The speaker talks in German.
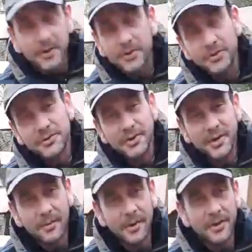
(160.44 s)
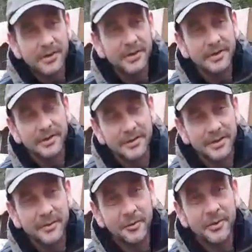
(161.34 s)
Und dann haben wir halt
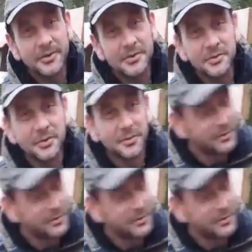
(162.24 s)
den noch mit dazu genommen.